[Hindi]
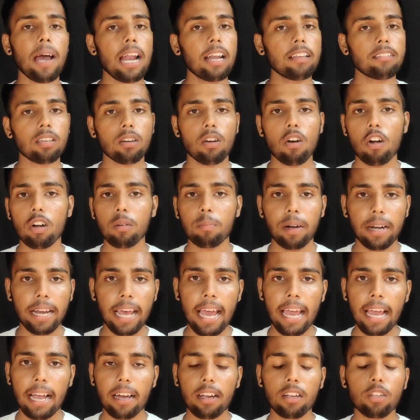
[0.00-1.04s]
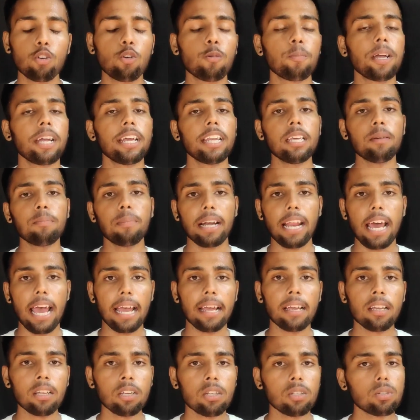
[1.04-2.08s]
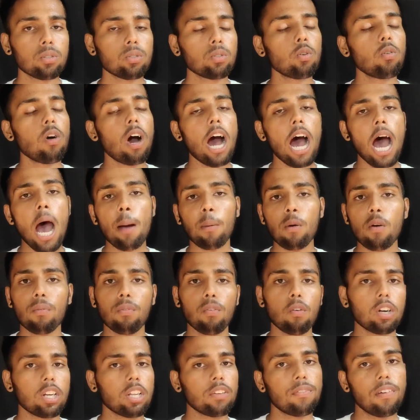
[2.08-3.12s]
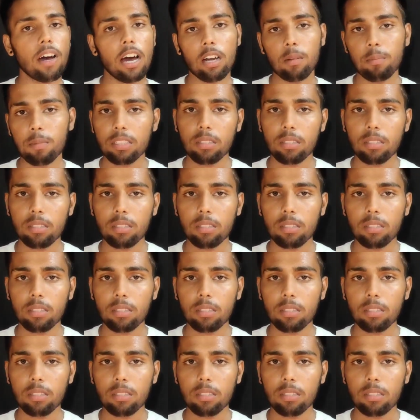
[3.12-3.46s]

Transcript: पहले से अकाउंट बना है अगर यू नहीं बना है तो आपको फोर्टी वन